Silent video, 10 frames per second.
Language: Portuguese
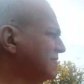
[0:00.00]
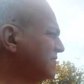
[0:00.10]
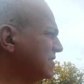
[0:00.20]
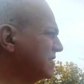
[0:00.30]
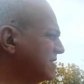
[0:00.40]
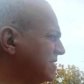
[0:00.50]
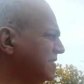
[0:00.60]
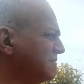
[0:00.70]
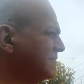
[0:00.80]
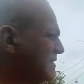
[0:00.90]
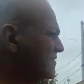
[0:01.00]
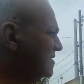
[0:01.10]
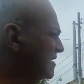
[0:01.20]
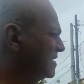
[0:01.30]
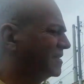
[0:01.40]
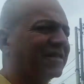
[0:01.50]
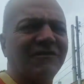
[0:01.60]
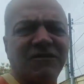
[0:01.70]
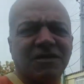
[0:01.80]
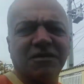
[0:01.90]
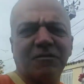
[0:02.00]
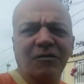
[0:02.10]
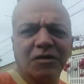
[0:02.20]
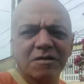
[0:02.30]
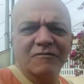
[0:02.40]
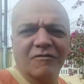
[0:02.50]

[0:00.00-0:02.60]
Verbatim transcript: tô vendo aqui, mas tá, aqui, tá ventando um pouquinho.